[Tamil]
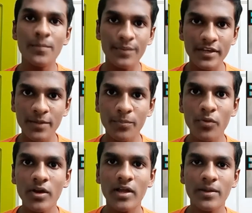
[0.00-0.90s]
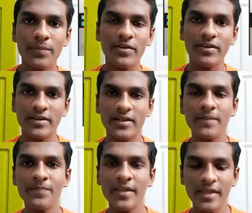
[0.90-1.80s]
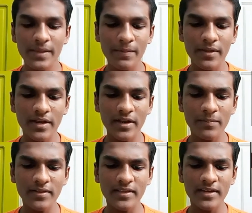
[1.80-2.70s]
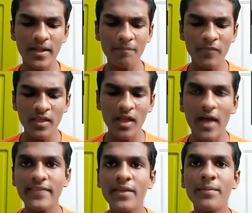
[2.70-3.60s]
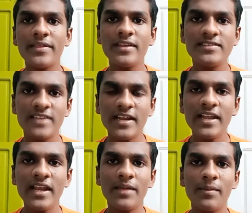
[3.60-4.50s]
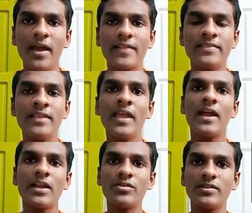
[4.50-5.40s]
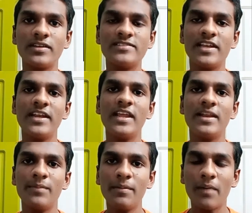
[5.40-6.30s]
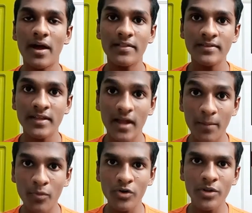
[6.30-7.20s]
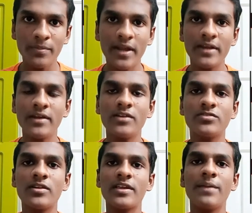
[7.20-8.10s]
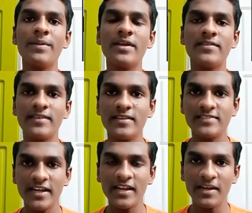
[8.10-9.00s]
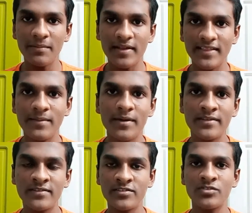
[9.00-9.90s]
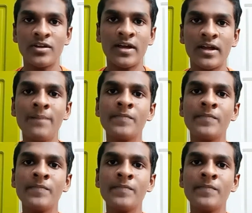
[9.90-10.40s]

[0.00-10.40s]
பெரிய போராக அங்கே பரவிட்டு இருக்கு இப்போ என்னன்னு பார்த்தீங்கன்னா அதே மாதிரி சென்னையிலையுமே அதே அளவுக்கு சென்னையிலையுமே அந்த அமோனியம் நைட்ரேட்னு சொல்ல கெமிக்கல் வந்துட்டு சென்னையிலையுமே அதிகமாக இருந்துச்சுன்னு சொன்னாங்க